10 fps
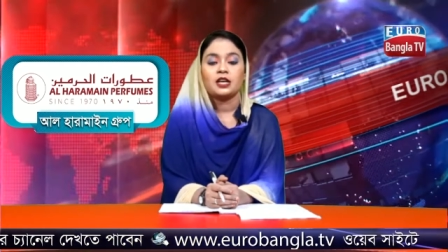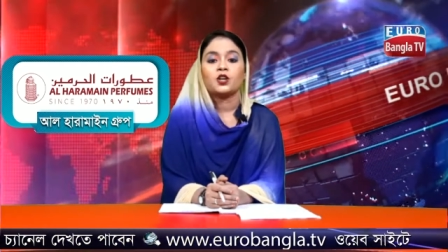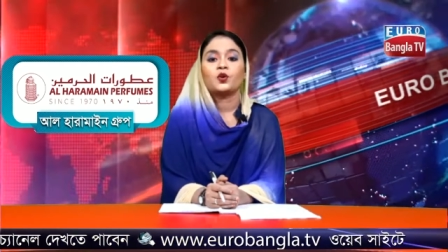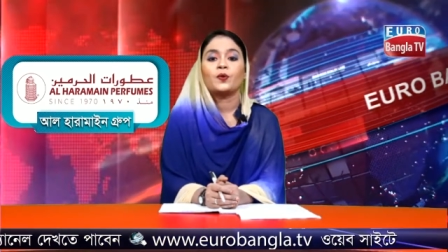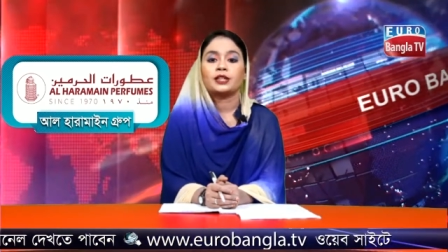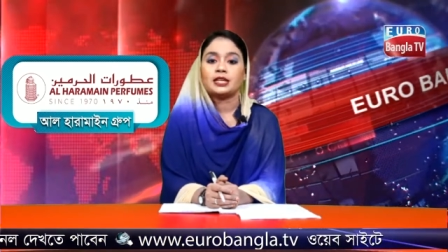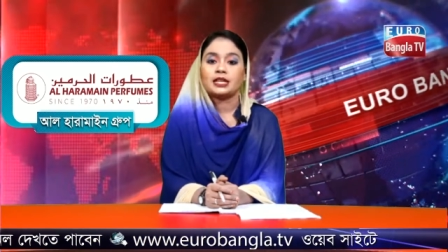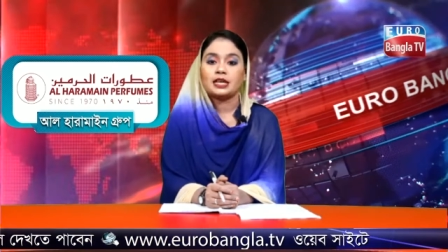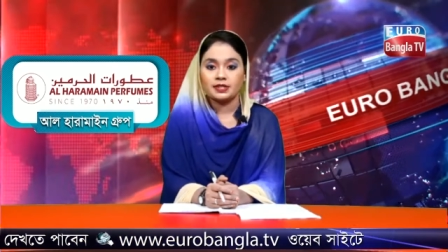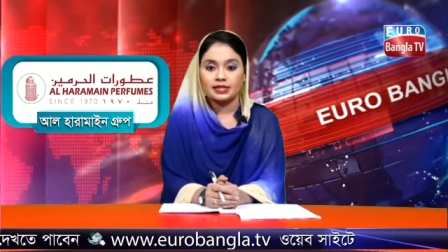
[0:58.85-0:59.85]
কুয়েত থেকে
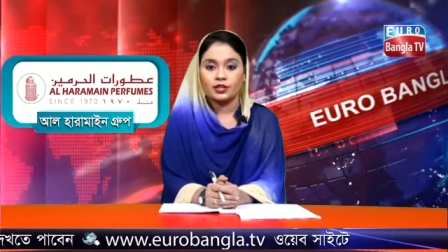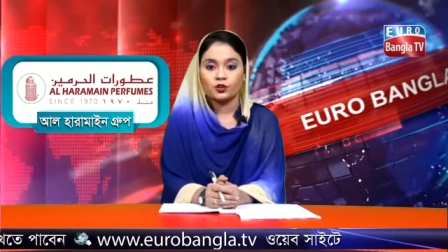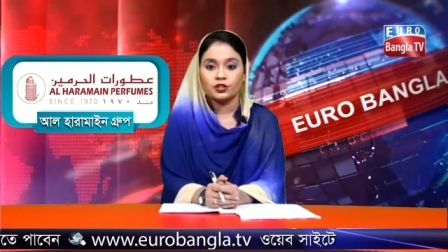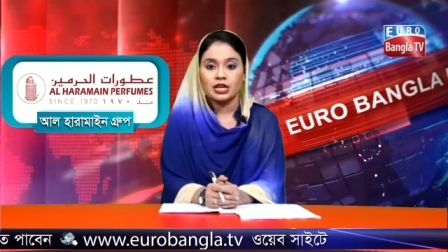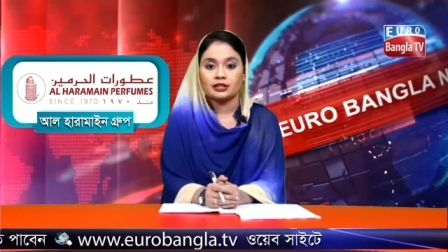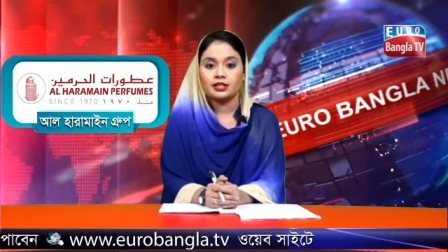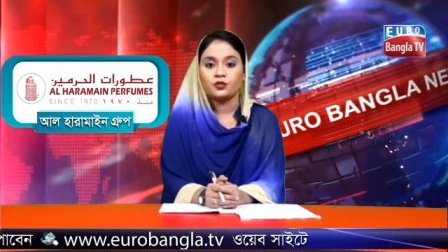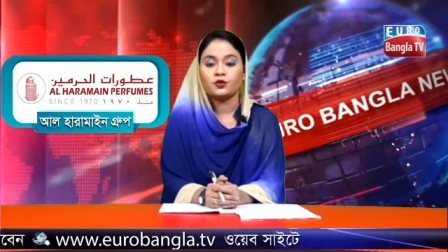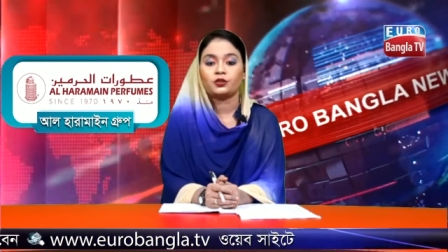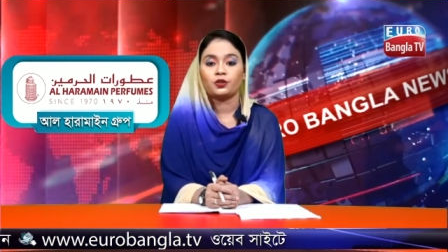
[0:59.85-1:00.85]
বিস্তারিত জানাতে
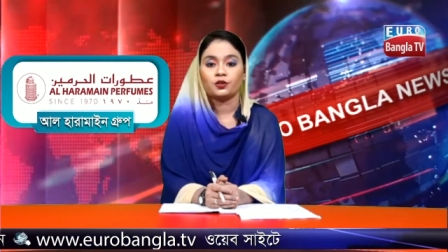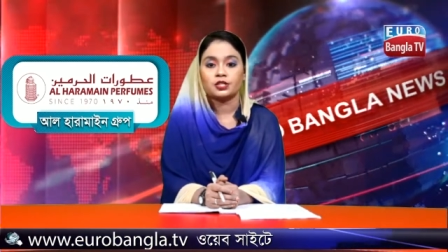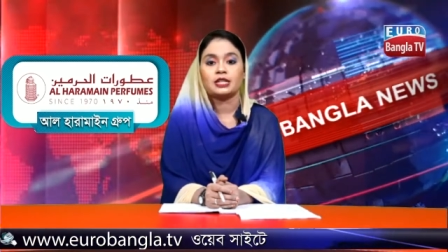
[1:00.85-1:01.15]
যুক্ত হচ্ছেন